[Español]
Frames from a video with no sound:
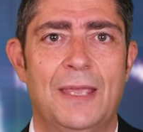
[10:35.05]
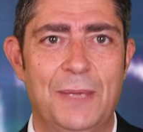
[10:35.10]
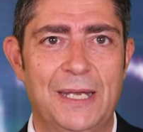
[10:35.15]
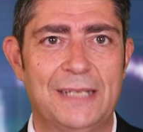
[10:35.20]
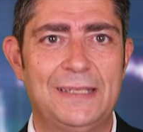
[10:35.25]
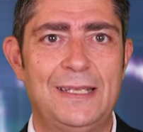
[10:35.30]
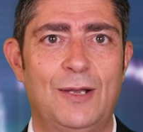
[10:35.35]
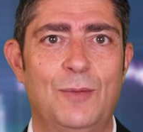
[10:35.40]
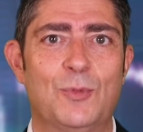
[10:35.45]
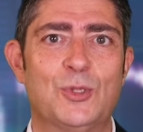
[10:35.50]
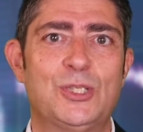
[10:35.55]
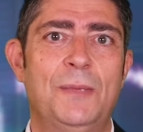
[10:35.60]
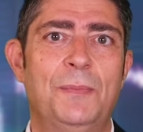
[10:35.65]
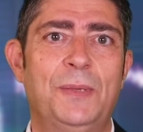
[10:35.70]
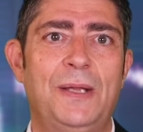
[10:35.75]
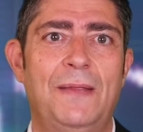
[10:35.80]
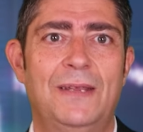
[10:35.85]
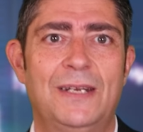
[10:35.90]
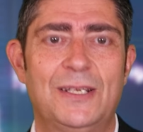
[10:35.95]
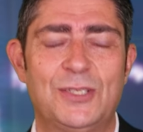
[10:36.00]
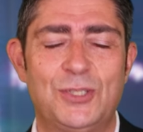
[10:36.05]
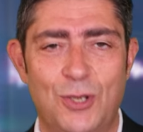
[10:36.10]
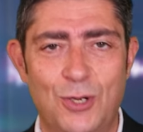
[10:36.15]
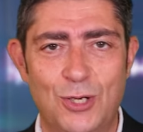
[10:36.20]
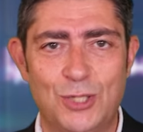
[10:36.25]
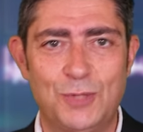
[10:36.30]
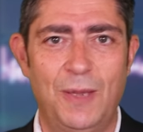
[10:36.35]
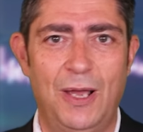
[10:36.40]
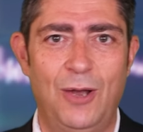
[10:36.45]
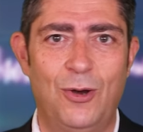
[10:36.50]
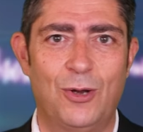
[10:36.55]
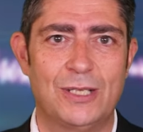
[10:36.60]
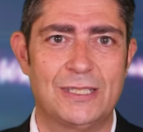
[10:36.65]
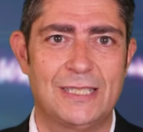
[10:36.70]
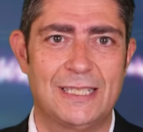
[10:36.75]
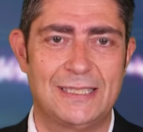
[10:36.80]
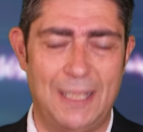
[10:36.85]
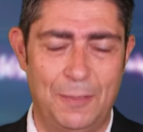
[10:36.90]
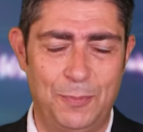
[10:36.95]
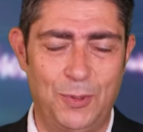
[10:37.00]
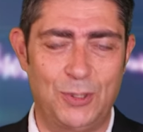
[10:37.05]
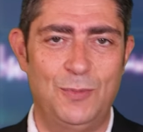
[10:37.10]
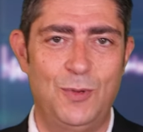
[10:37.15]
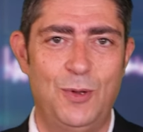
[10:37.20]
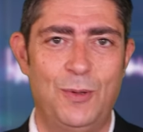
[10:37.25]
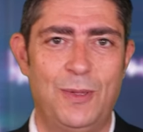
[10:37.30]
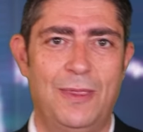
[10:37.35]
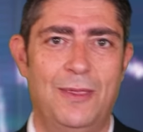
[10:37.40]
Invierte como siempre derecho y con los mejores. Hasta el próximo